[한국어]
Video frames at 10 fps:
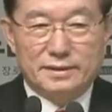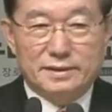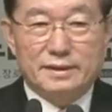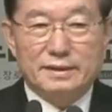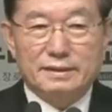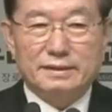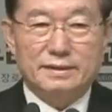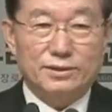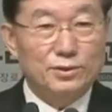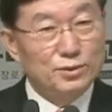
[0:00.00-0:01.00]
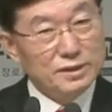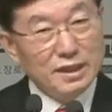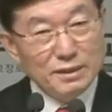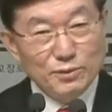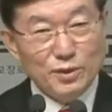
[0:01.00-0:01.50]
특히 서울
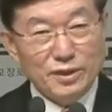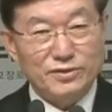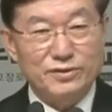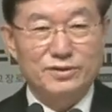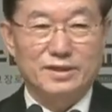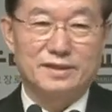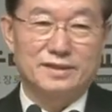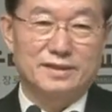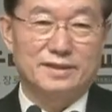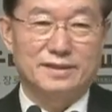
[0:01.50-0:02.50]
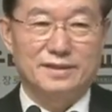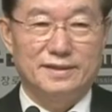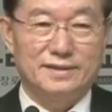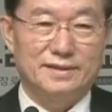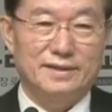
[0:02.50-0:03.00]
신림동에서 우리가 이제
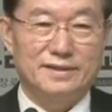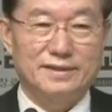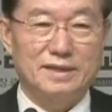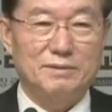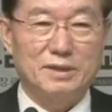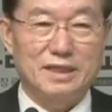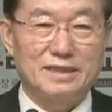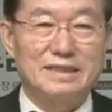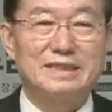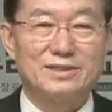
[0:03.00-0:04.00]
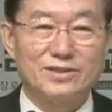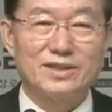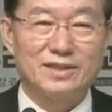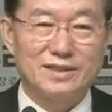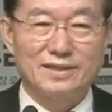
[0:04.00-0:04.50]
아직 예배당을 짓기
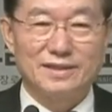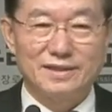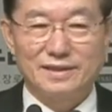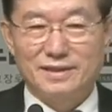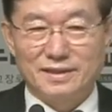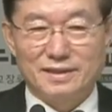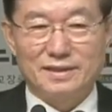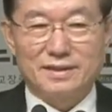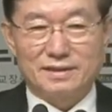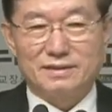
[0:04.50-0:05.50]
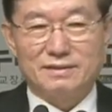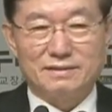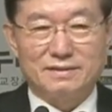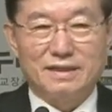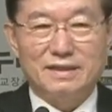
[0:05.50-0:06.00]
전에
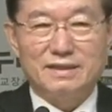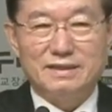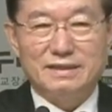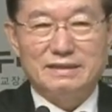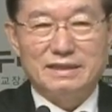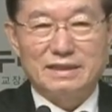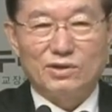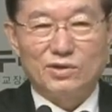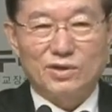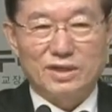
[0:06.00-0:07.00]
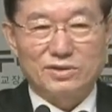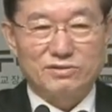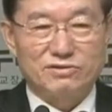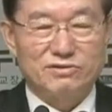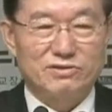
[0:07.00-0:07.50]
세를 2층에다
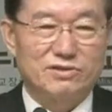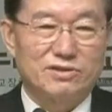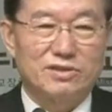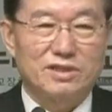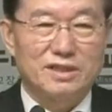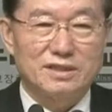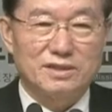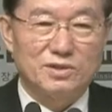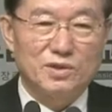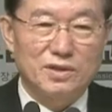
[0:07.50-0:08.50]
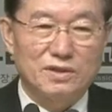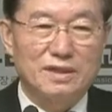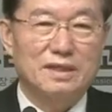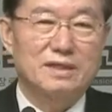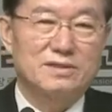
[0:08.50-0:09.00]
얻어가지고 그렇게 이제 교회
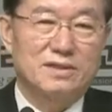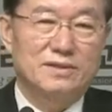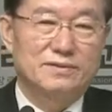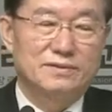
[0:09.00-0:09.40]
생활한 때가 있어요.